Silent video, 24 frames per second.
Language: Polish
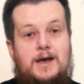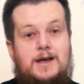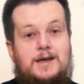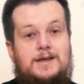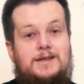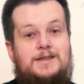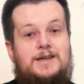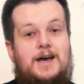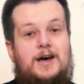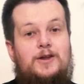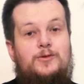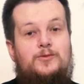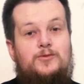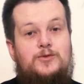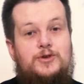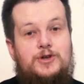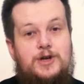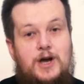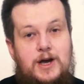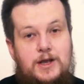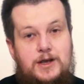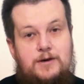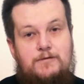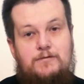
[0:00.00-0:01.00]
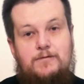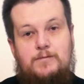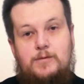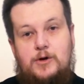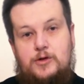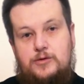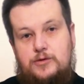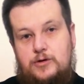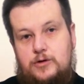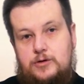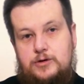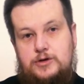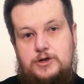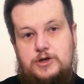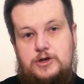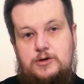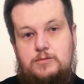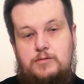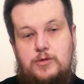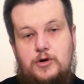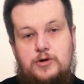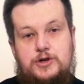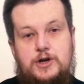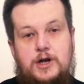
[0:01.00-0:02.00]
zanurzeniem w mądrości
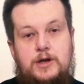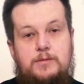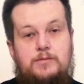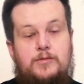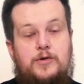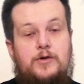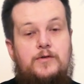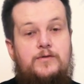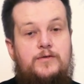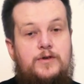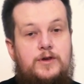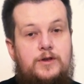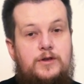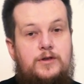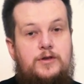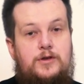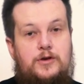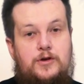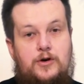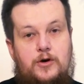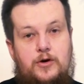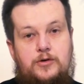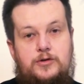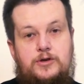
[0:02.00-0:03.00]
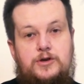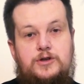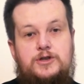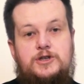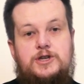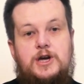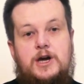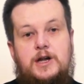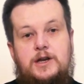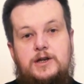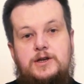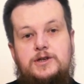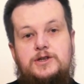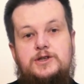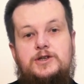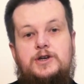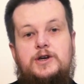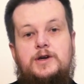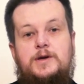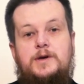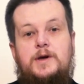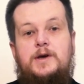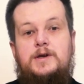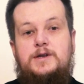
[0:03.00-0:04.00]
Bożej powinni oni dzielić
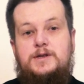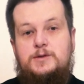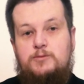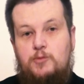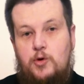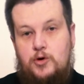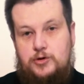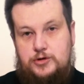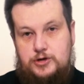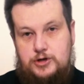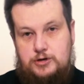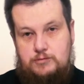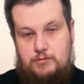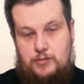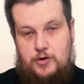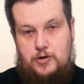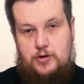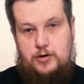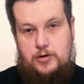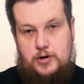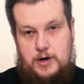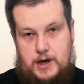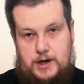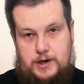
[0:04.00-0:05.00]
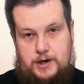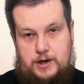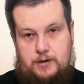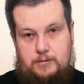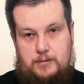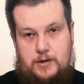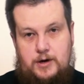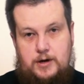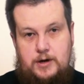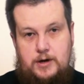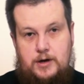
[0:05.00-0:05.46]
się z młodszym pokoleniem.